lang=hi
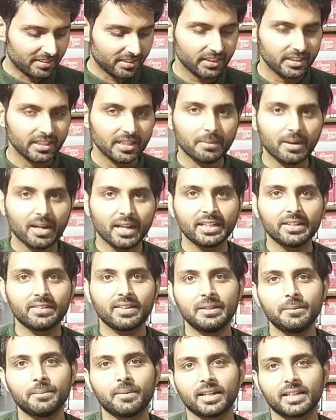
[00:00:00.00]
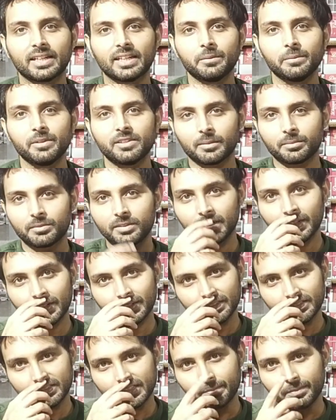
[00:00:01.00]
जैसे कि अब आने वाली मार्केट में सबसे
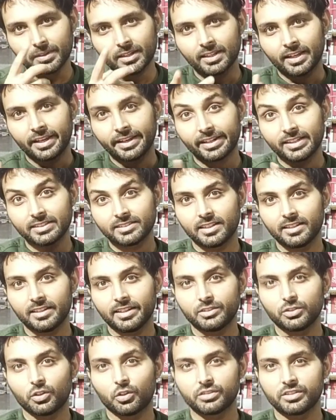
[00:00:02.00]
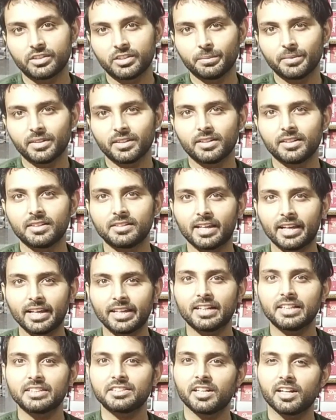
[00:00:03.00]
लेटेस्ट आपका नायरा चल रहा है जॉर्जेट में अच्छा।
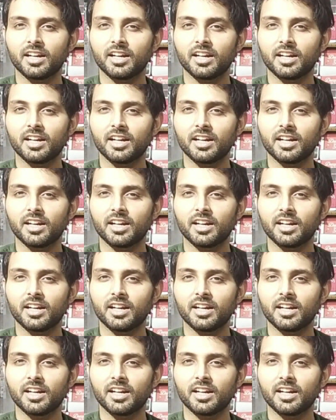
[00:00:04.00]
नायरा